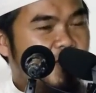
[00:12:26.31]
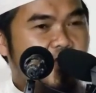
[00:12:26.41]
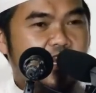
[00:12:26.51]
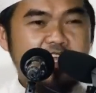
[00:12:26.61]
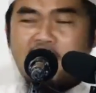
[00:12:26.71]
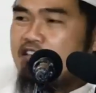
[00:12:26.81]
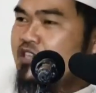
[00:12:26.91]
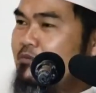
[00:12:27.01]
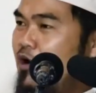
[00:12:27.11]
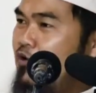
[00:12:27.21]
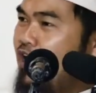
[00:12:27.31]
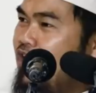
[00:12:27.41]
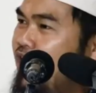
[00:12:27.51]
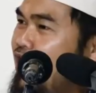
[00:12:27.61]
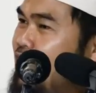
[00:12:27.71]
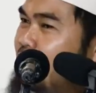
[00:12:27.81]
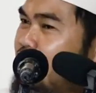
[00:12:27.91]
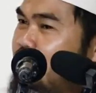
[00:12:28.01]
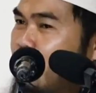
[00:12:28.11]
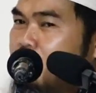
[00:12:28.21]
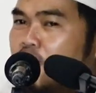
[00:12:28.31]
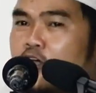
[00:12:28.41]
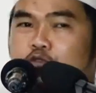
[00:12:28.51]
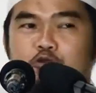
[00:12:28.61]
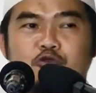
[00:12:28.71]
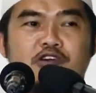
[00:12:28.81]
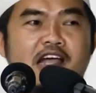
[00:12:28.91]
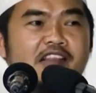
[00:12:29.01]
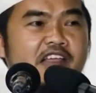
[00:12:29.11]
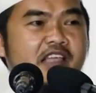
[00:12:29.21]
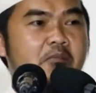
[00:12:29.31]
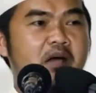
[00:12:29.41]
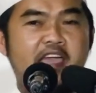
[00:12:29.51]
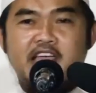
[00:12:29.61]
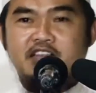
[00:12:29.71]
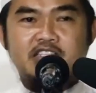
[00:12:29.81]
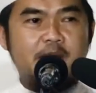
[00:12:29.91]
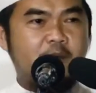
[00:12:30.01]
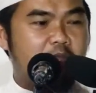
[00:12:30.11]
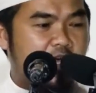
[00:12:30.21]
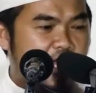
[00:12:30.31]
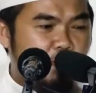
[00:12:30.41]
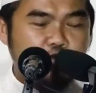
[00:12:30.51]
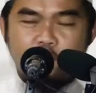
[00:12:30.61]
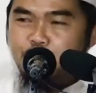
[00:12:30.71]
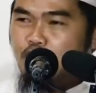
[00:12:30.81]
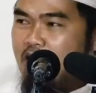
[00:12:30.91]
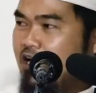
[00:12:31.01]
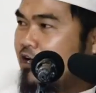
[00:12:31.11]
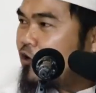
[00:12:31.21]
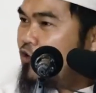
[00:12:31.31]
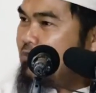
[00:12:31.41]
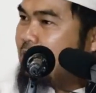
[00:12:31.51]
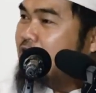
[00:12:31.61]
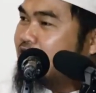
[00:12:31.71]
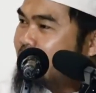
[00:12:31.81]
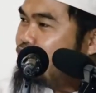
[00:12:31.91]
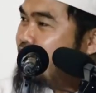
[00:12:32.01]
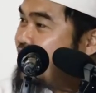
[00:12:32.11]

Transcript: Giliran sama orang lain, masya Allah, tutur katanya baik, tetapi begitu pulang ke rumah bertemu